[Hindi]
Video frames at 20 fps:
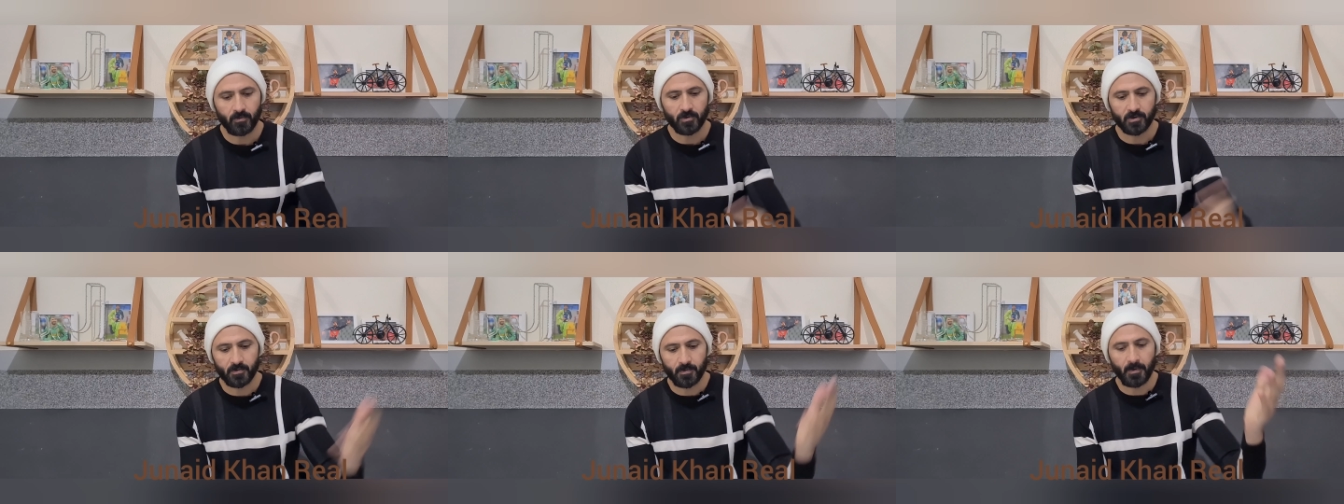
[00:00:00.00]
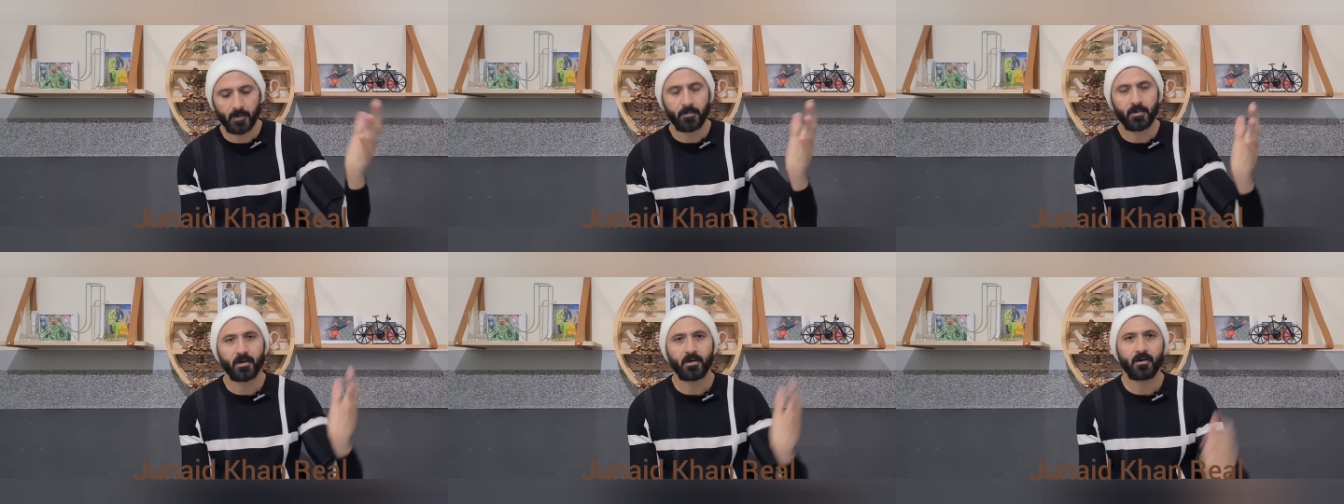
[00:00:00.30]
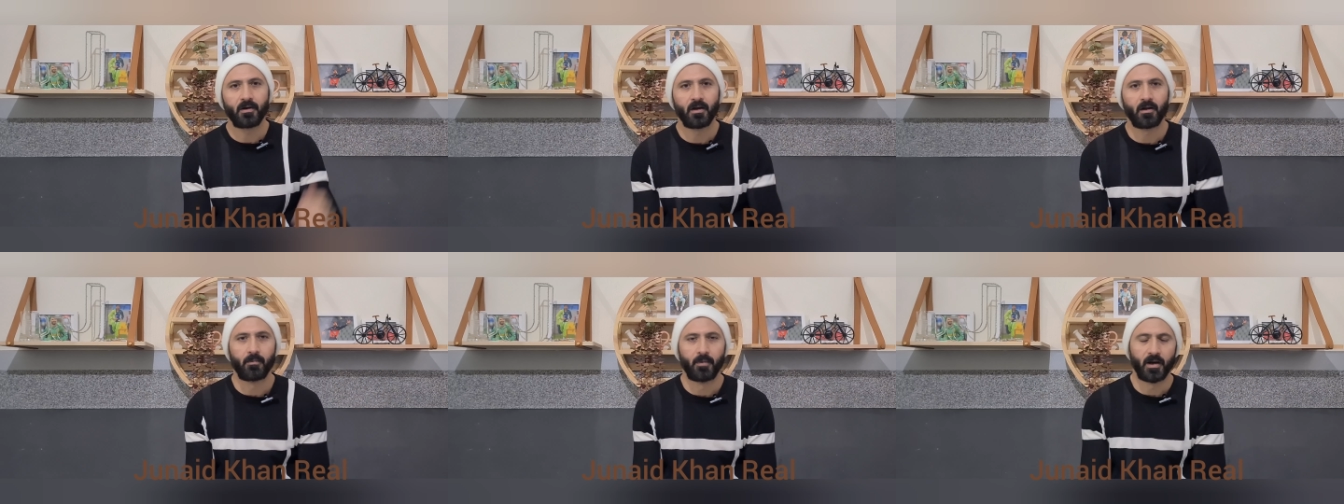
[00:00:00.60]
उस पर भी
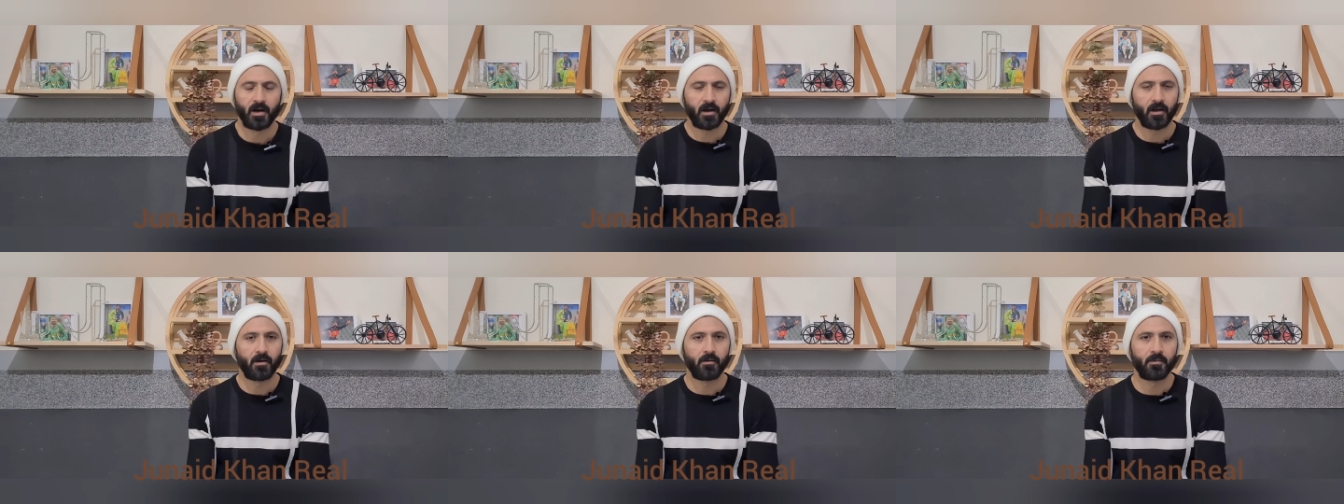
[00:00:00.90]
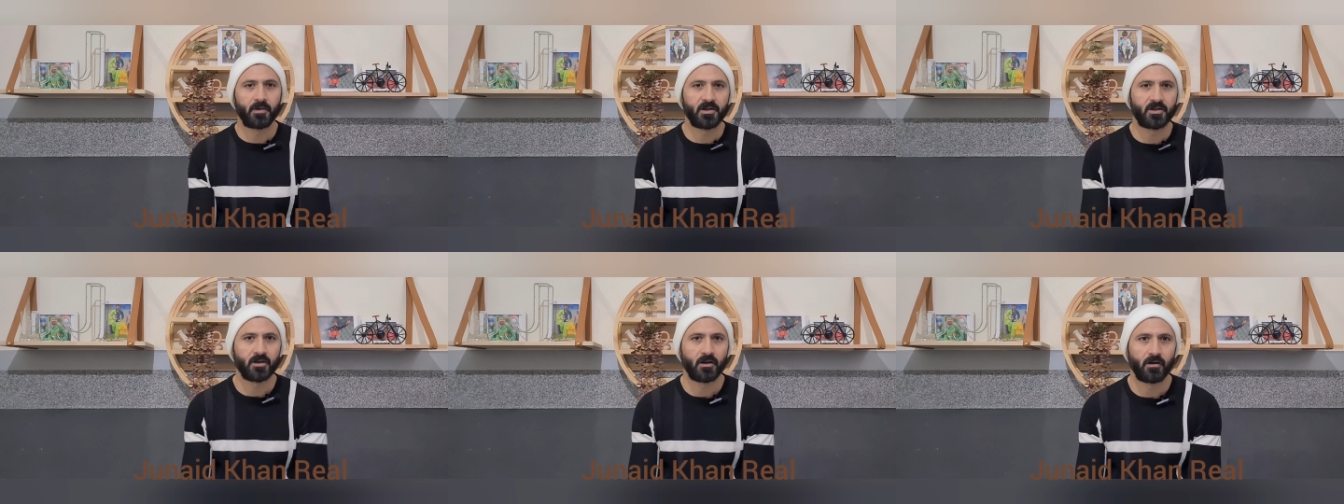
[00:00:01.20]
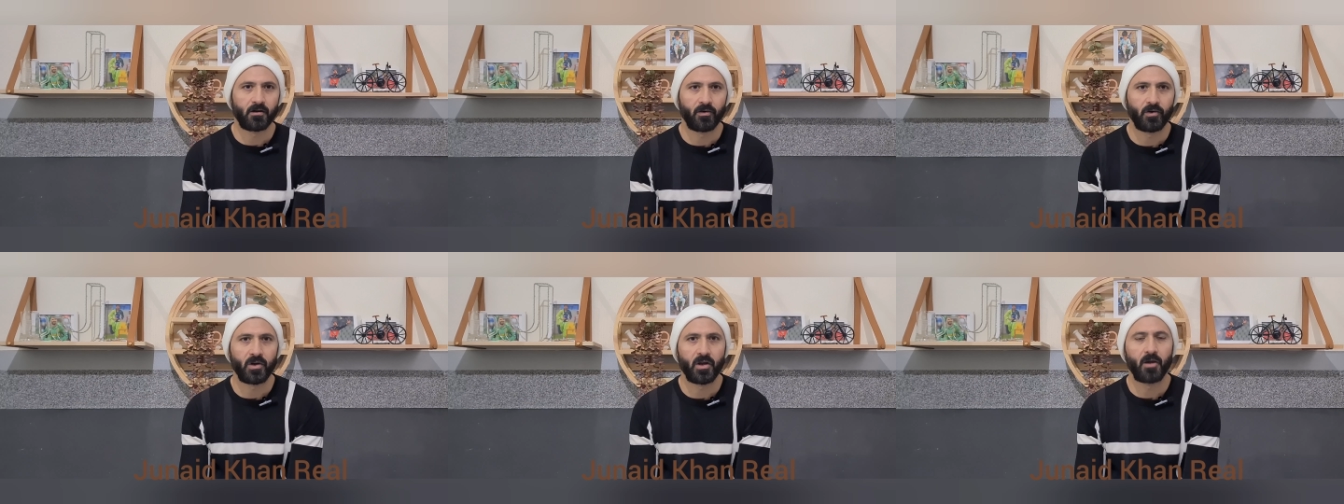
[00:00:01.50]
गर्मा गर्मी
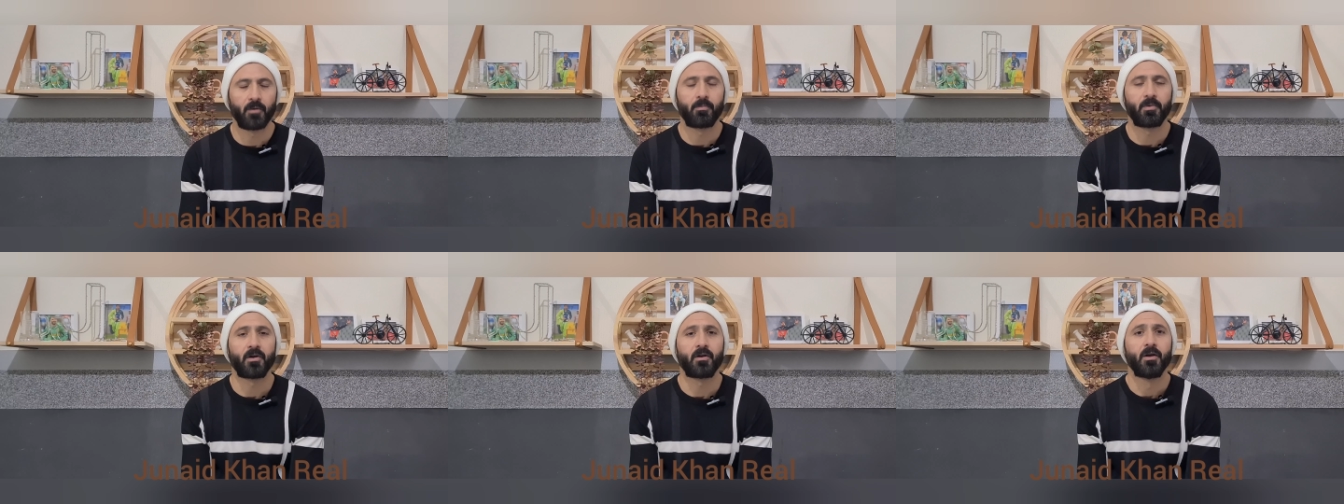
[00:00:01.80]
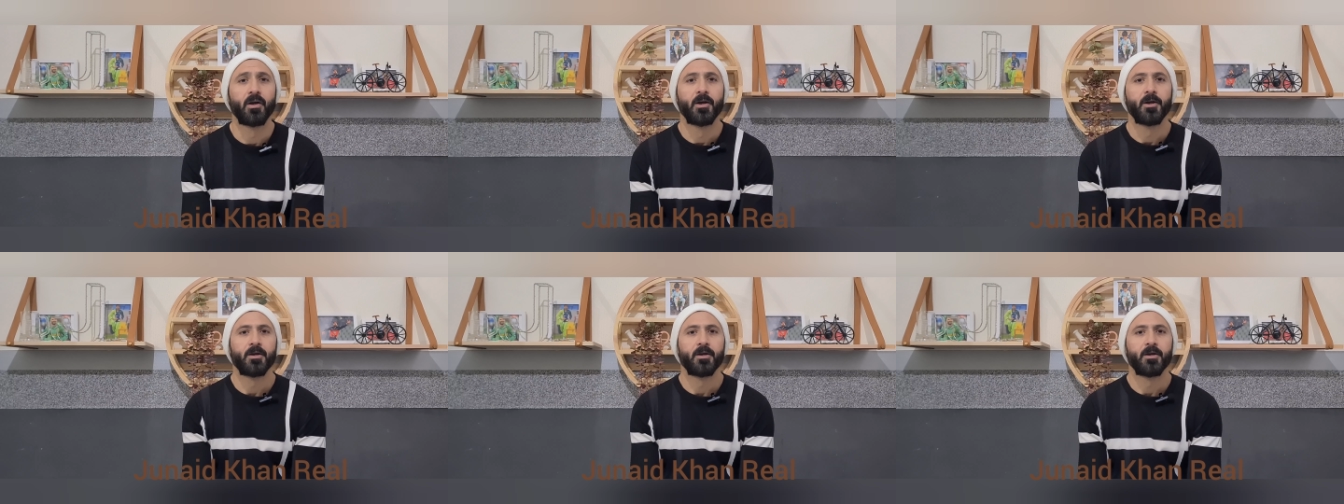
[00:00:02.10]
चल रही है फिर